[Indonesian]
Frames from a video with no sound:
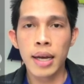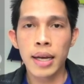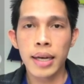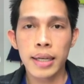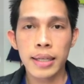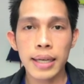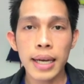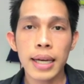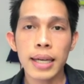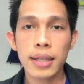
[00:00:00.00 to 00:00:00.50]

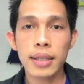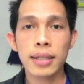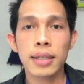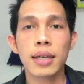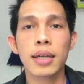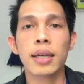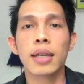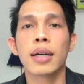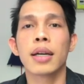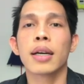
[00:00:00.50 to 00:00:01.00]
Dan
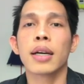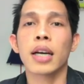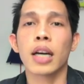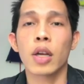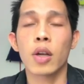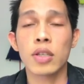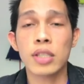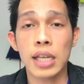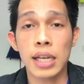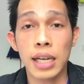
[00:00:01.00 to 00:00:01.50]
kalau
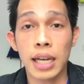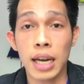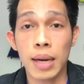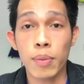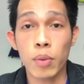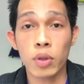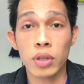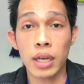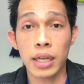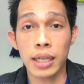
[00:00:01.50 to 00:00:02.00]
misalnya kalian
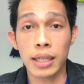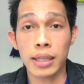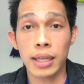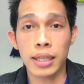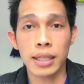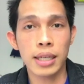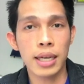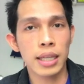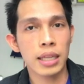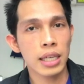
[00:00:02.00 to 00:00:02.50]
mau
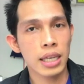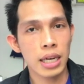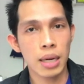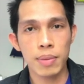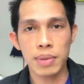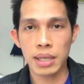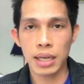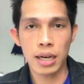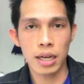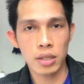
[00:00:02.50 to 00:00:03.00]
tanya-tanya nanti kalian
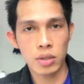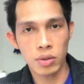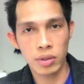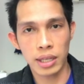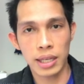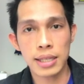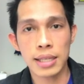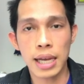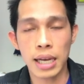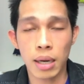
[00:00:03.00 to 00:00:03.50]
bisa langsung di
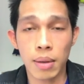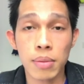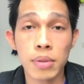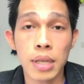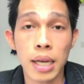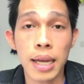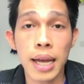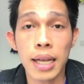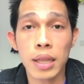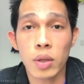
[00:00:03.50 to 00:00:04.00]
Instagram
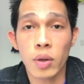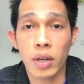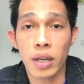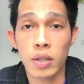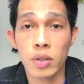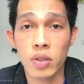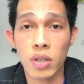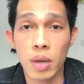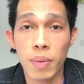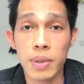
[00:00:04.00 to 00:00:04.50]
saya atau
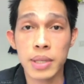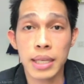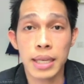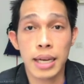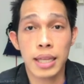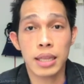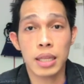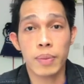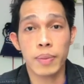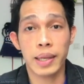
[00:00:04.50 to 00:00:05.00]
kalian juga bisa
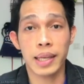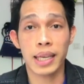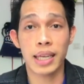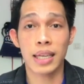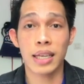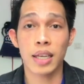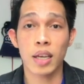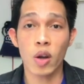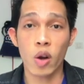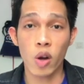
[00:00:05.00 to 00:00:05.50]
nanti bikin
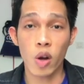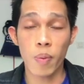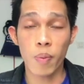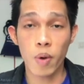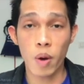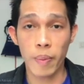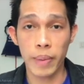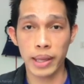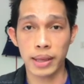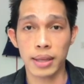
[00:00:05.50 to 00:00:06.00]
di kolom
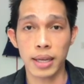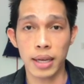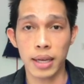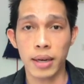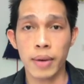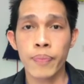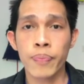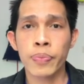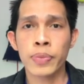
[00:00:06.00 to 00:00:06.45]
komentar.